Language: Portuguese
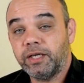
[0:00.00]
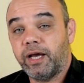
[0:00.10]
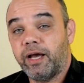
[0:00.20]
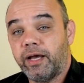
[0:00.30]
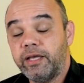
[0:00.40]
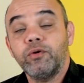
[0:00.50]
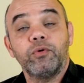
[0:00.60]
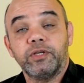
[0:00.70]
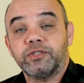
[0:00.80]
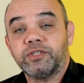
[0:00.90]
é,
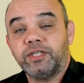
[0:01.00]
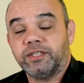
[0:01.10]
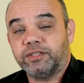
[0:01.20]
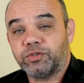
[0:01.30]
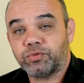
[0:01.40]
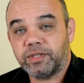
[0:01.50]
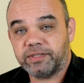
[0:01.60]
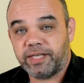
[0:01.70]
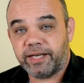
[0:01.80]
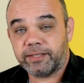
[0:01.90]
ícones de
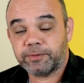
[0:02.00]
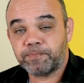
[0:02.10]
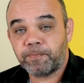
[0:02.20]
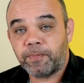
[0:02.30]
suas eras.